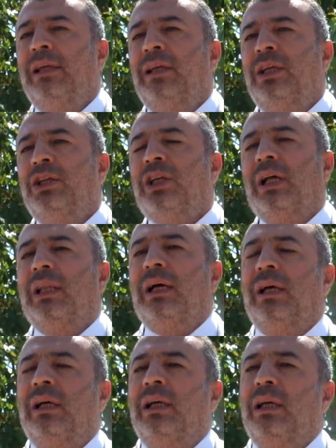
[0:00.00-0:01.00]

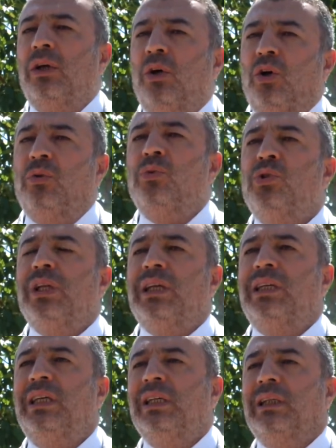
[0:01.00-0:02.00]
inşallah
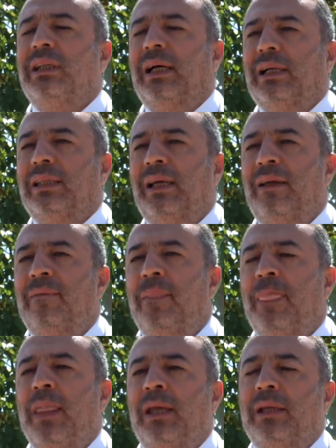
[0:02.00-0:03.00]
önümüzdeki yıllarda
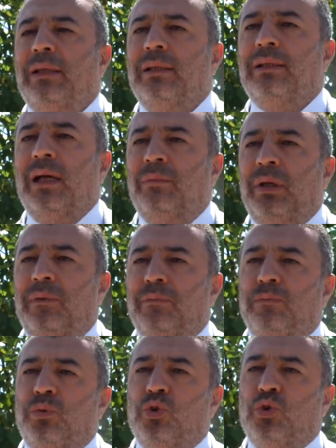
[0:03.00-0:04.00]
e, tabii
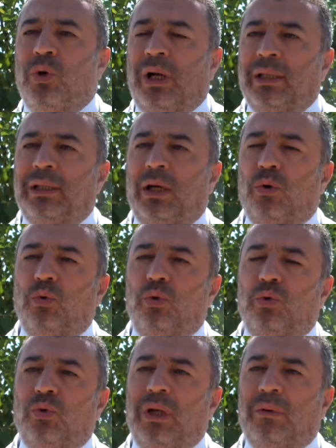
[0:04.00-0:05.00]
şu anda
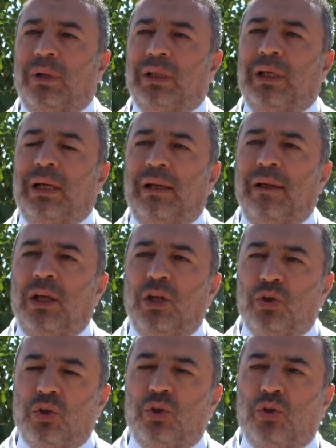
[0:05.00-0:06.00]
uygulamada
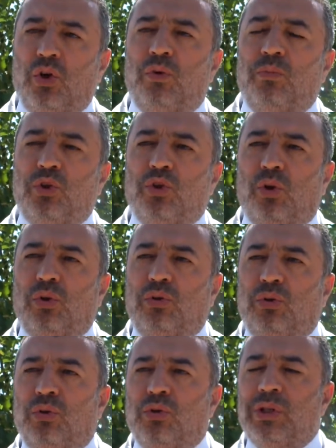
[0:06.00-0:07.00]
şu görmüş
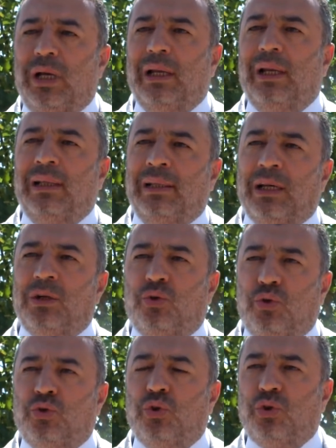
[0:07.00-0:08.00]
olduğunuz alanlar
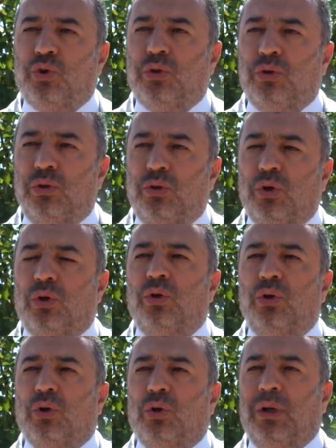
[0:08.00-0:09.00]
küçük
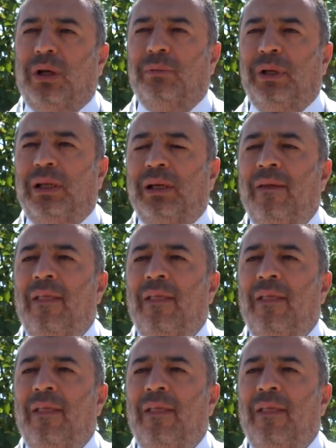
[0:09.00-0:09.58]
görünüyor olabilir.